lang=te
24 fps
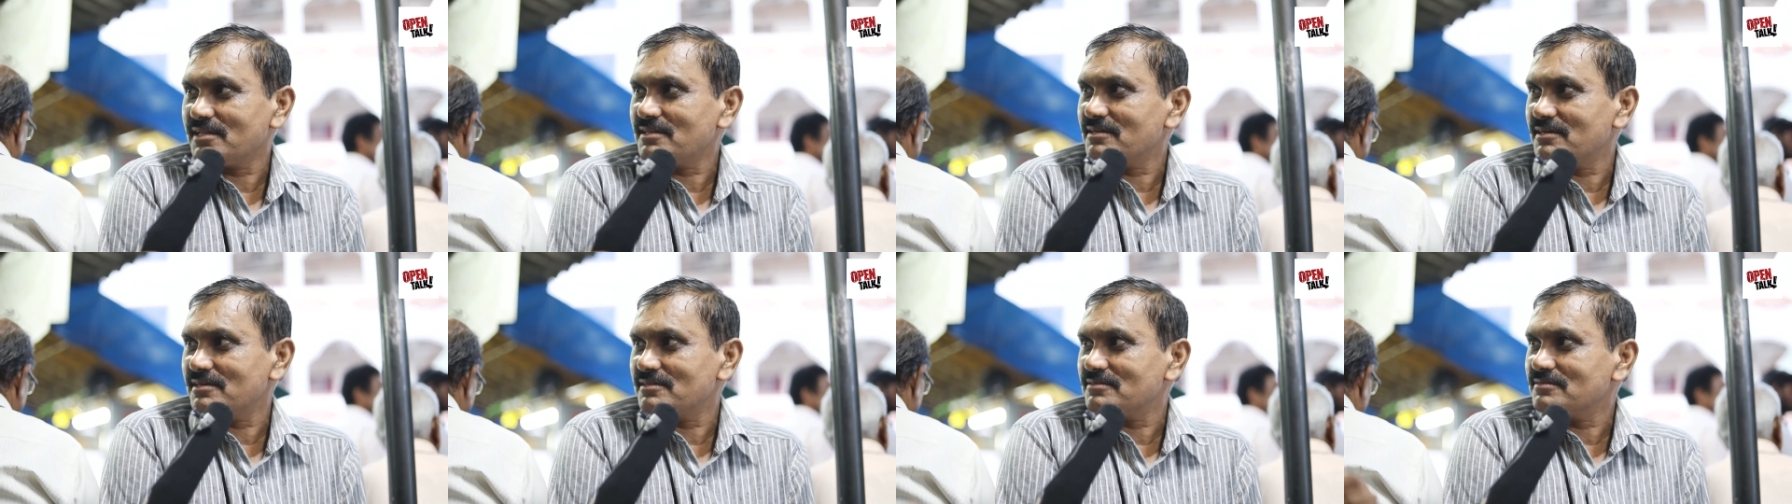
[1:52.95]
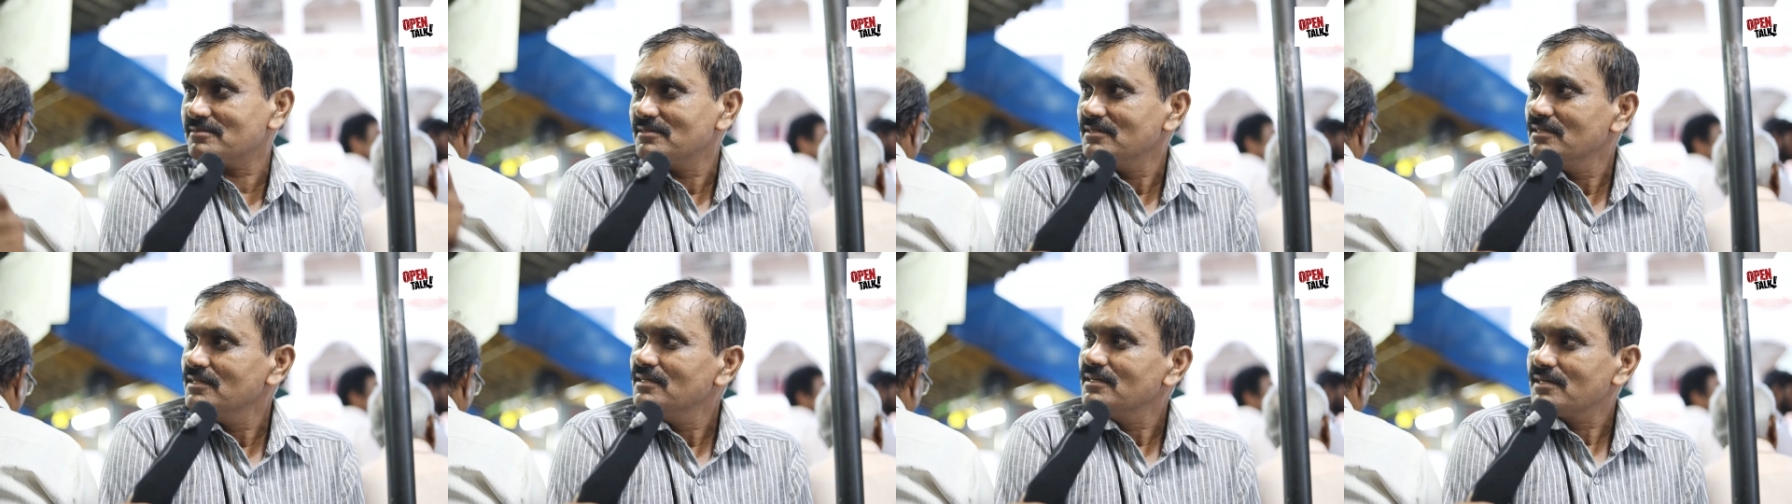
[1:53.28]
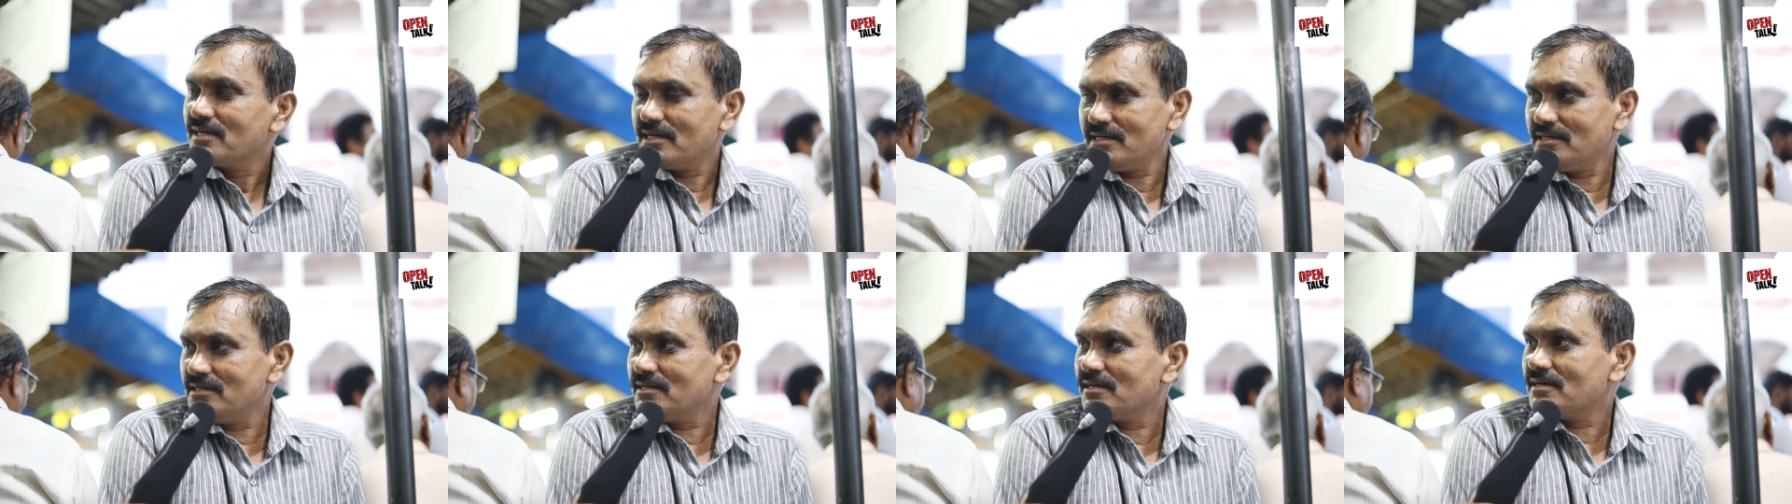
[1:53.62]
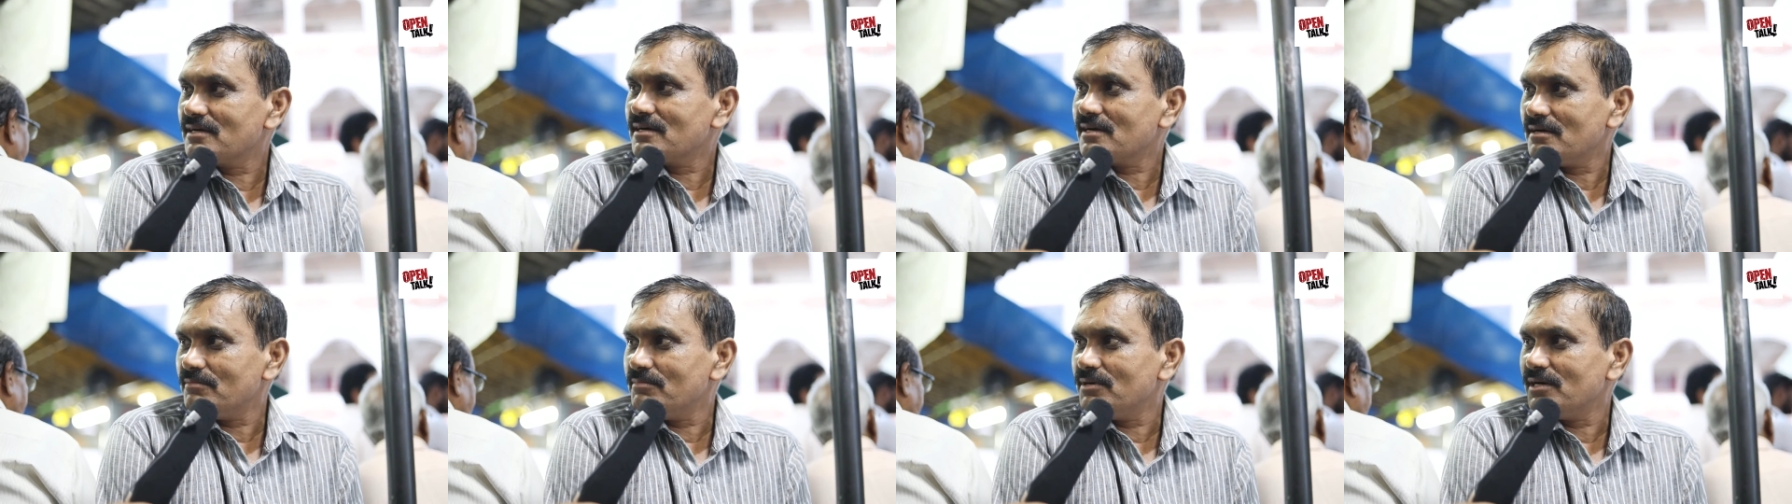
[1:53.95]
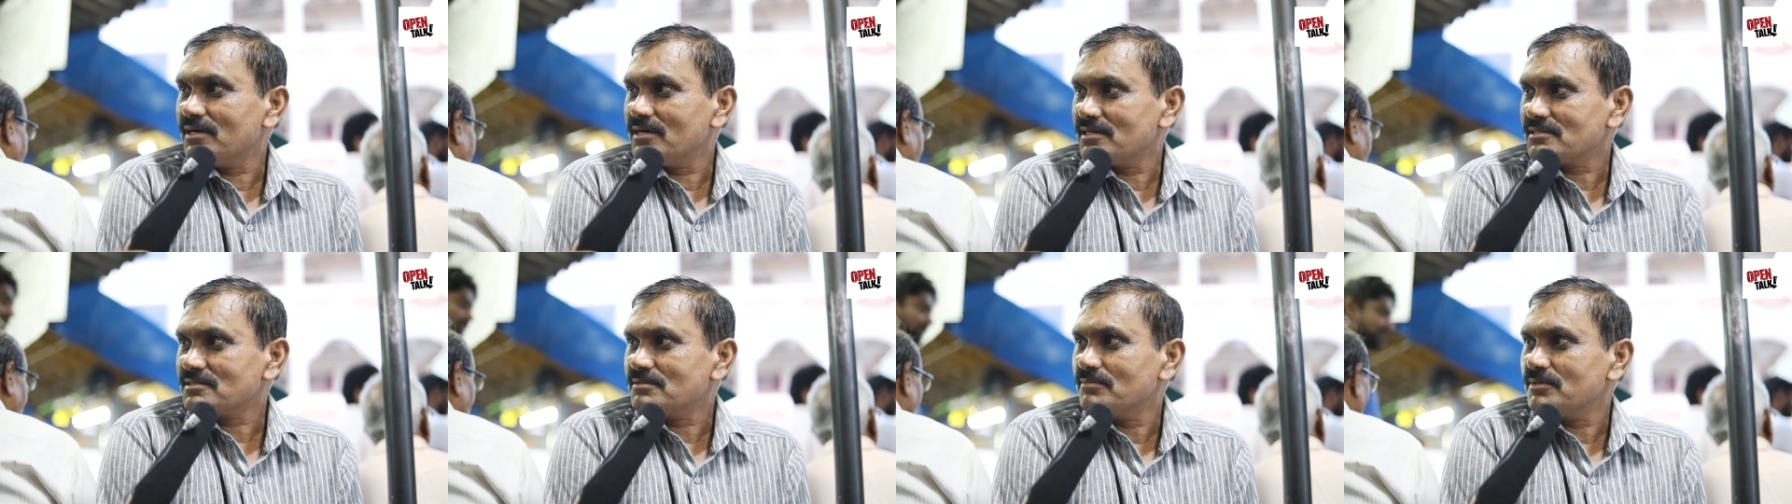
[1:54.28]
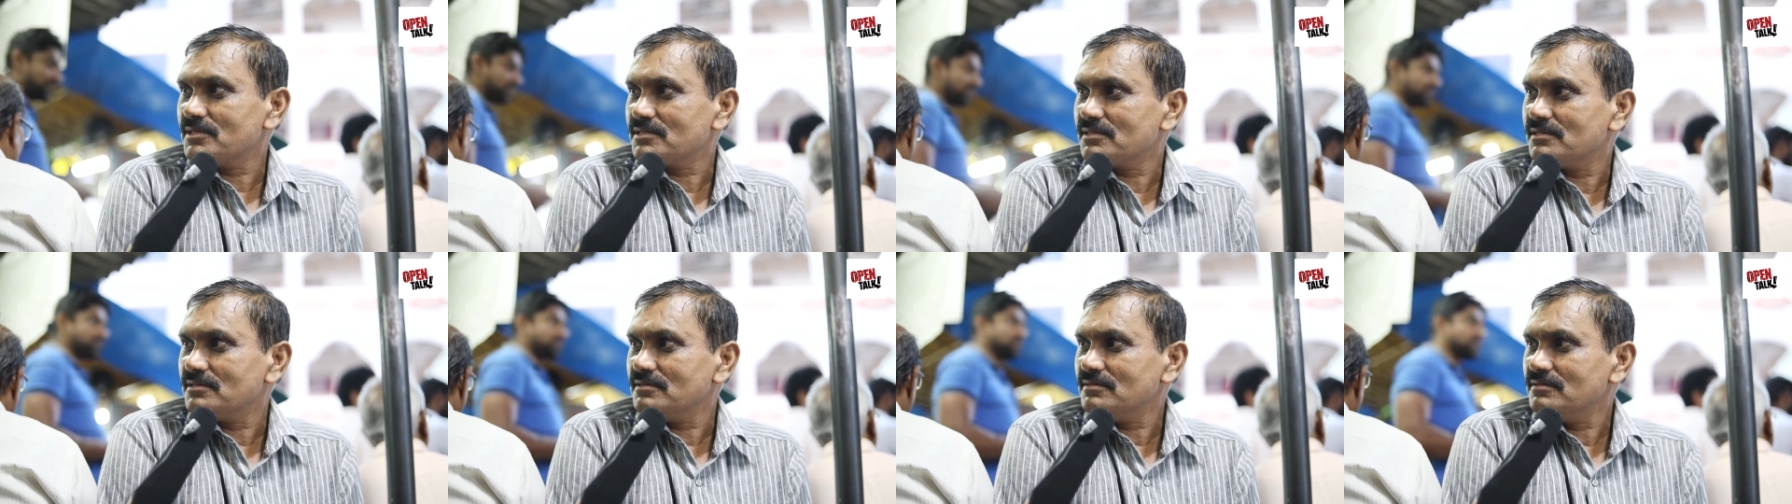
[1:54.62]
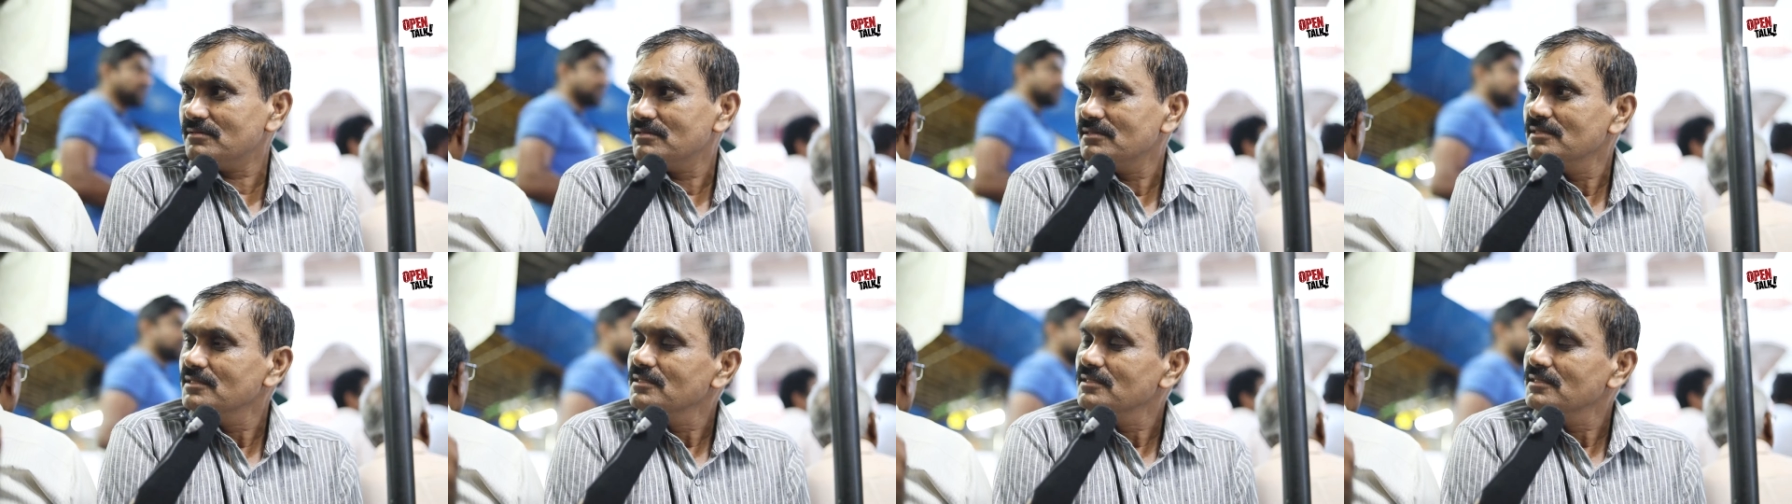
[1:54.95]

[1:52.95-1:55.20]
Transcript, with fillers: కాదండి కానీ ఈయన ఇంకా బాగా కష్టపడతాడు